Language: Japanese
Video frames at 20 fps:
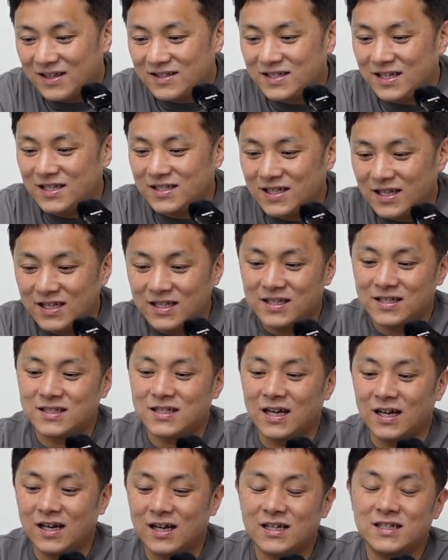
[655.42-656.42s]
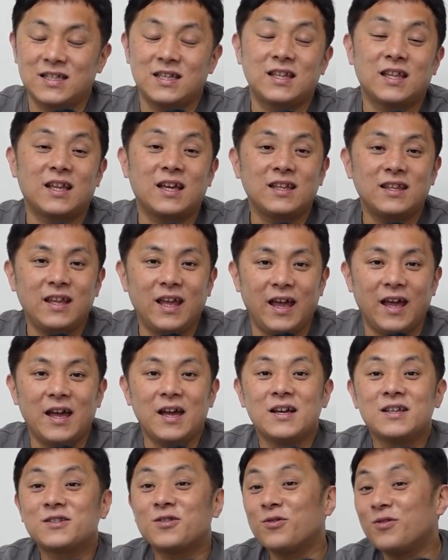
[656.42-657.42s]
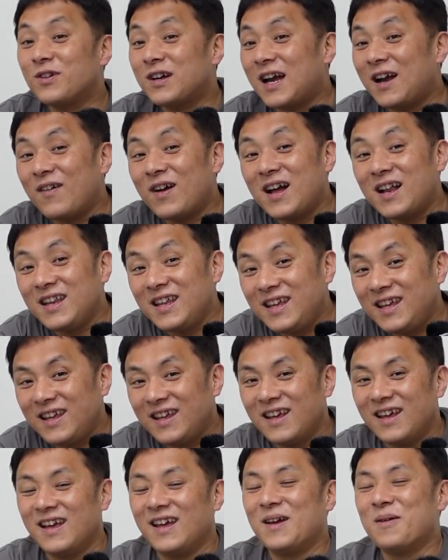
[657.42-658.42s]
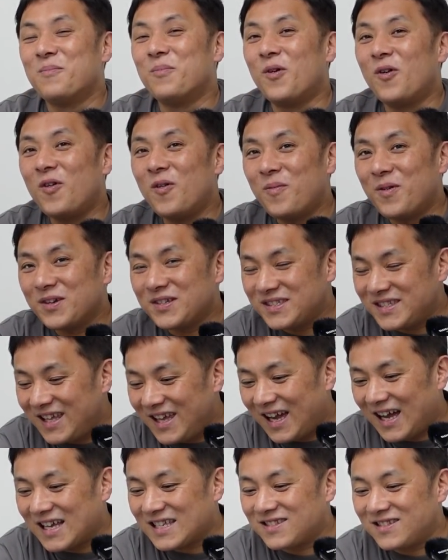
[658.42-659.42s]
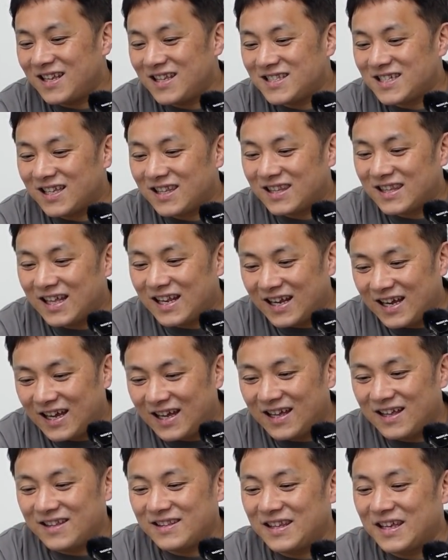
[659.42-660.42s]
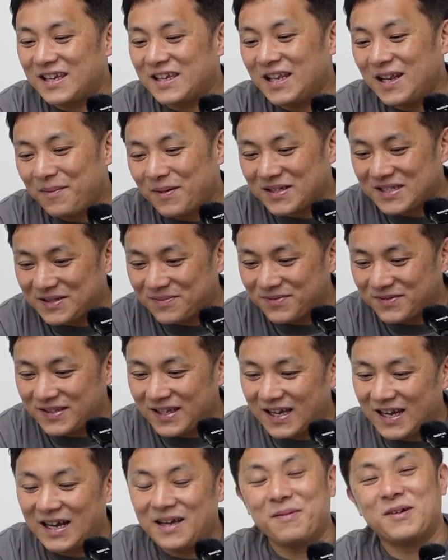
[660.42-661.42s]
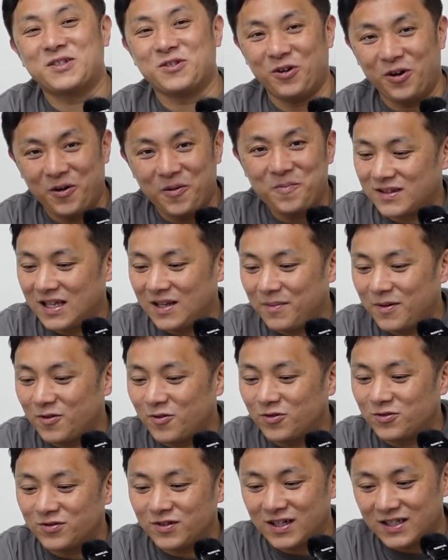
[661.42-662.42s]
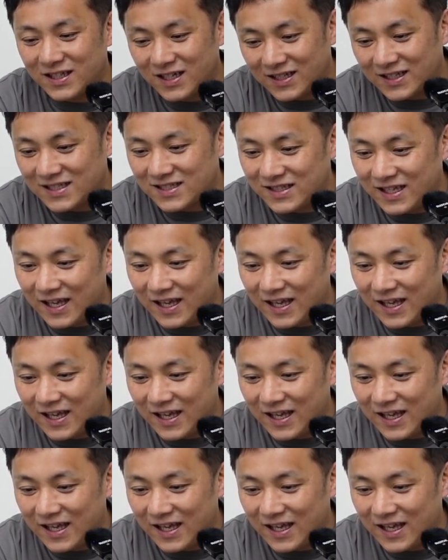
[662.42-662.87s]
ぜひぜひ参加していただいて、その代わり、応募して外れちゃったら、できれば自分で買いましょう。なるべく多くの方がです